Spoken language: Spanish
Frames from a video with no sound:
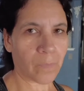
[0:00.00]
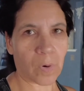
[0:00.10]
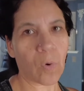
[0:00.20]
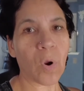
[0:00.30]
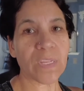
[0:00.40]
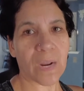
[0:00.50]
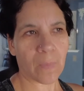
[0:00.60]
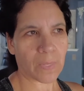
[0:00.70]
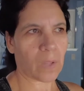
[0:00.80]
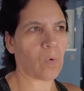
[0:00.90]
Bueno, no
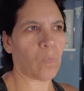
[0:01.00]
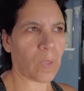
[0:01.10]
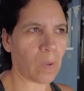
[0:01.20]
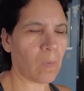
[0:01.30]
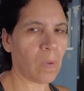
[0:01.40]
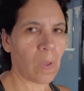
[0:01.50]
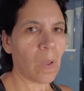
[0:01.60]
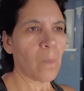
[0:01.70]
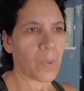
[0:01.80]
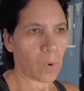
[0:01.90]
necesariamente conmigo,
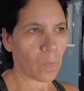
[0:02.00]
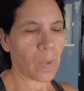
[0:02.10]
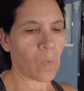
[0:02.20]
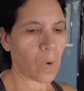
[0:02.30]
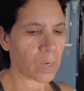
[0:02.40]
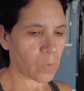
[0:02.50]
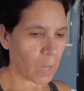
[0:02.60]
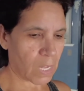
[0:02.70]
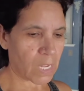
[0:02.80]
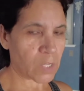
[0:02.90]
pero en mi
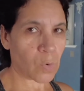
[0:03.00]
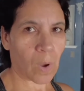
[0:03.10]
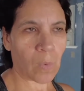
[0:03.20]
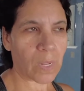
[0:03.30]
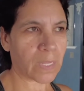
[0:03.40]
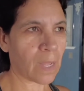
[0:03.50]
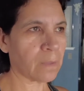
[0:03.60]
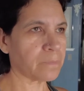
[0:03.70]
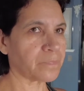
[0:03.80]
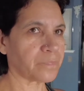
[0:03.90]
cuarto, ella es su
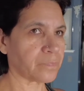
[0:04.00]
jaulita.